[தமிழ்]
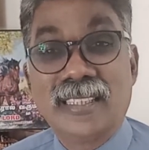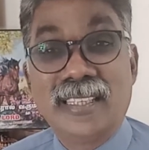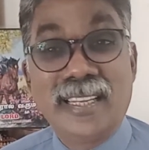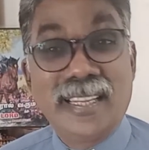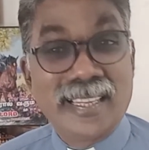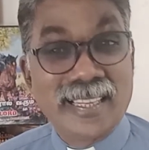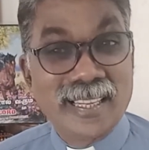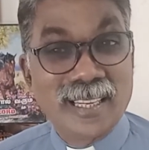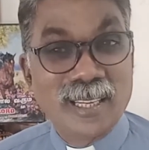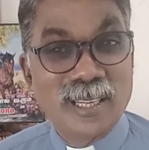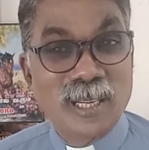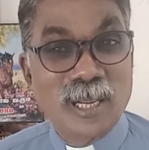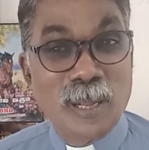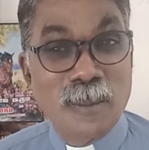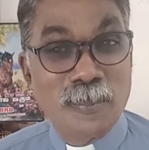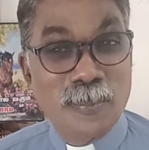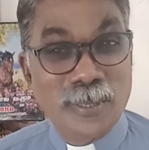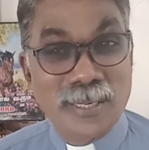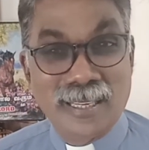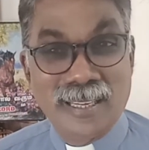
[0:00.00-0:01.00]
நீங்கள்
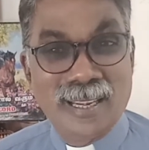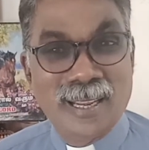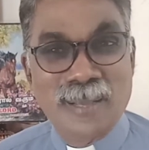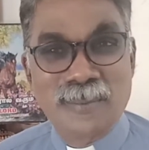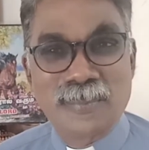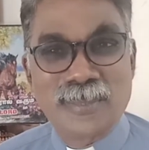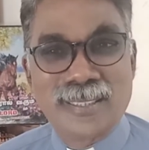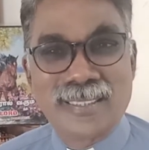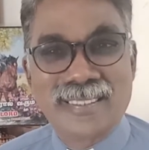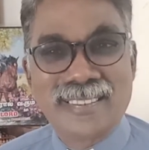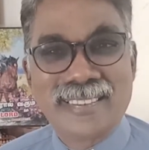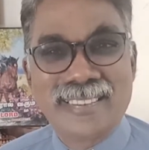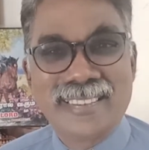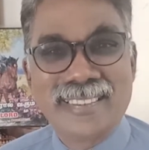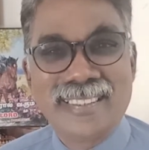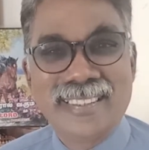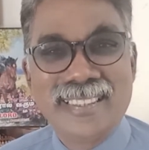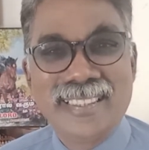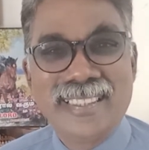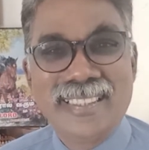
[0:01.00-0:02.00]
அப்படி இல்லாமல்
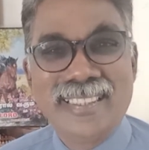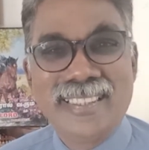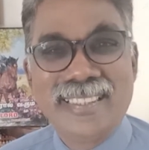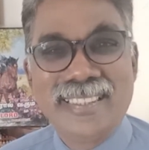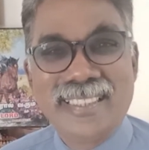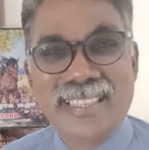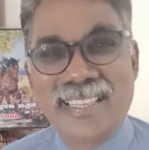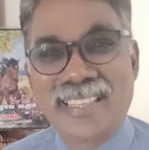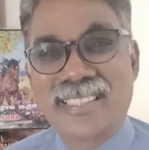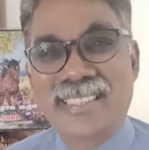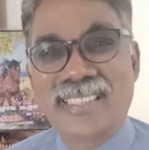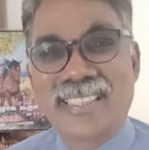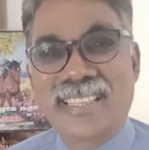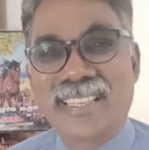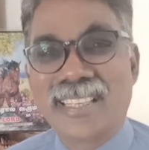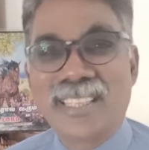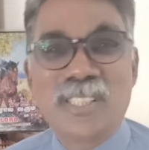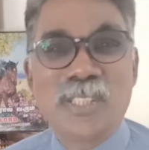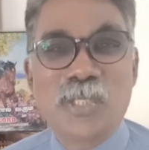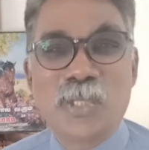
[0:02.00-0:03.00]
இயேசு
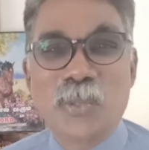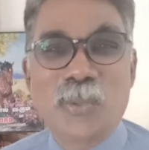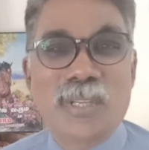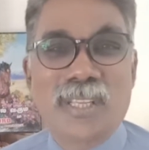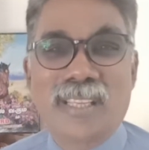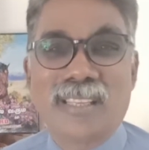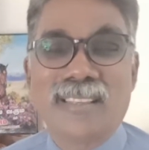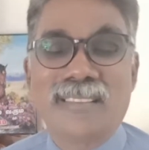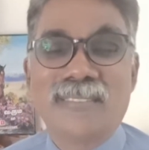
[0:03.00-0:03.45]
கிறிஸ்துவை